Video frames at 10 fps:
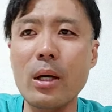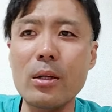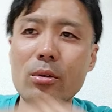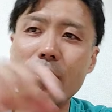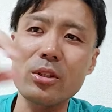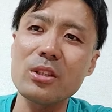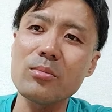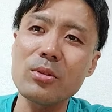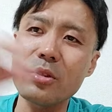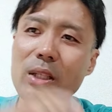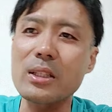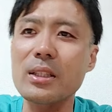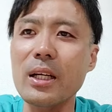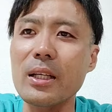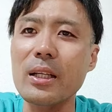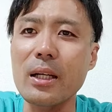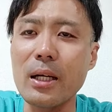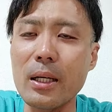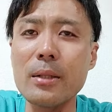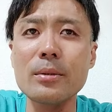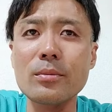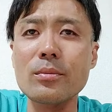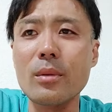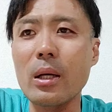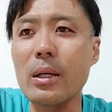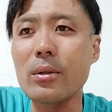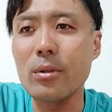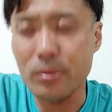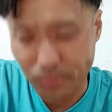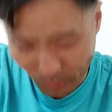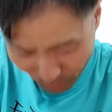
あの SIM を差し替えたらあの